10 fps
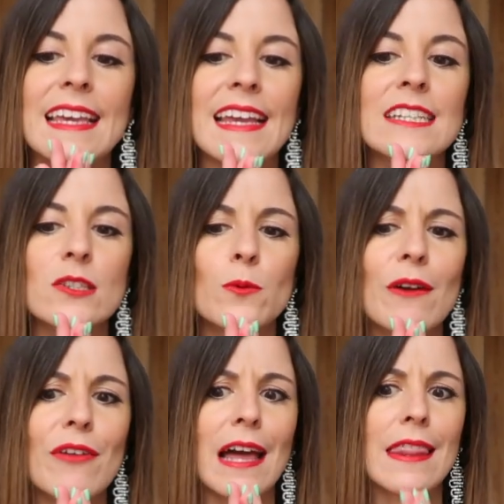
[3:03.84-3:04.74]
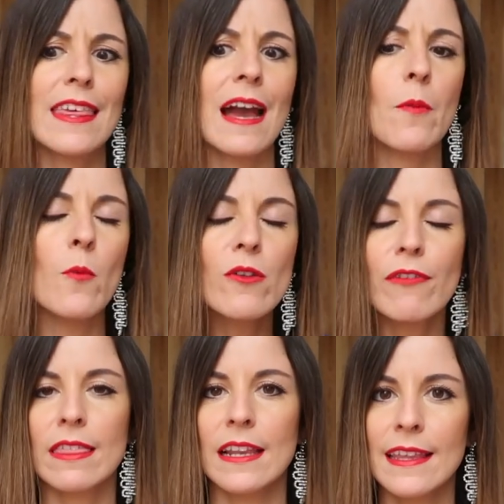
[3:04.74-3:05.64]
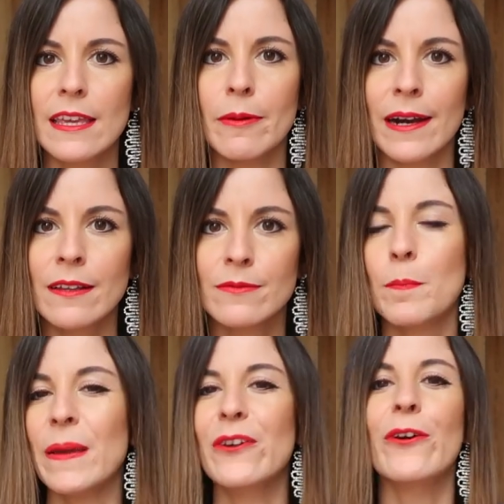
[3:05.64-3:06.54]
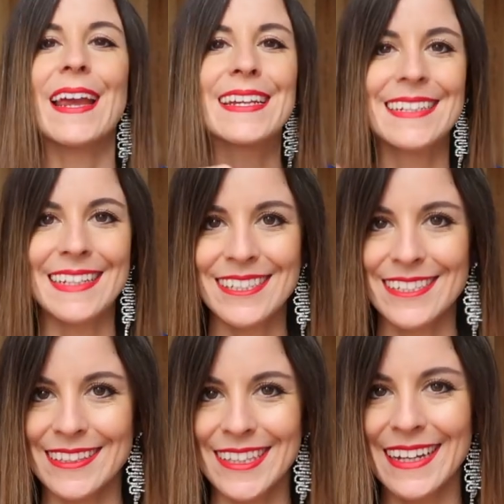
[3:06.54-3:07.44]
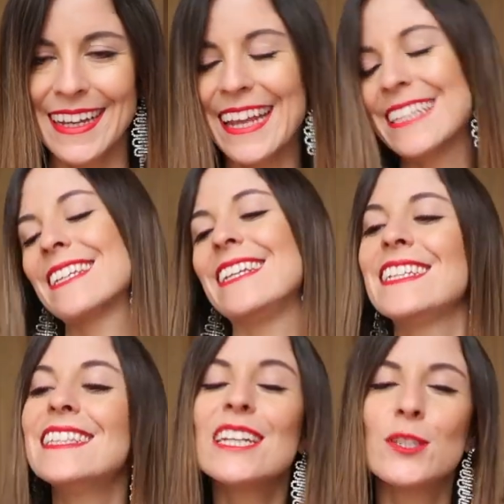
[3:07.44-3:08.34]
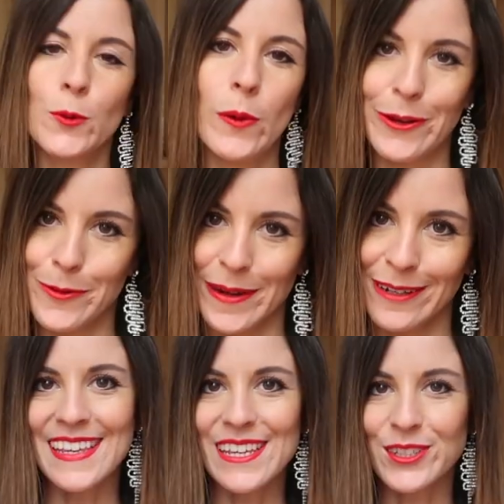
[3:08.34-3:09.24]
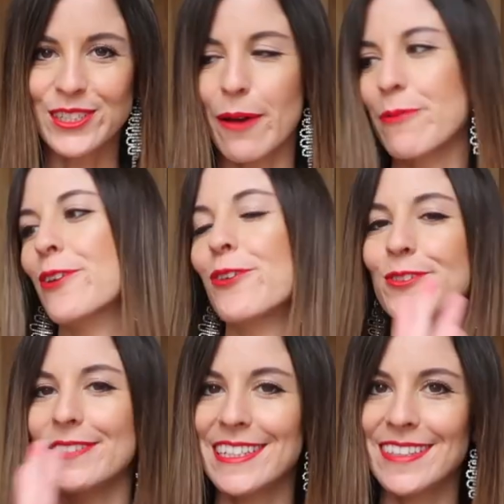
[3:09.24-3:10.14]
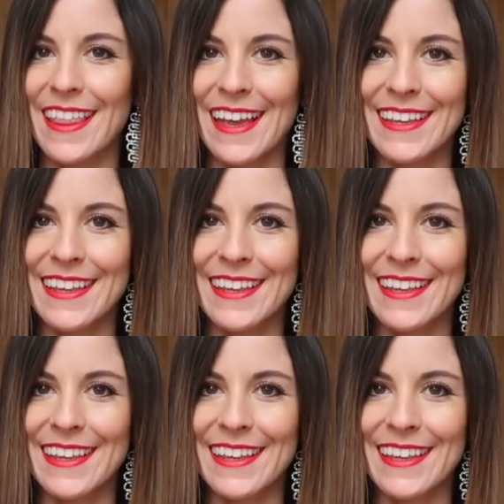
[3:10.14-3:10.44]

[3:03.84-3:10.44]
y que es una fragancia muy fácil de llevar, pero exquisita. Exquisita en su aroma. Y os hablo de esta de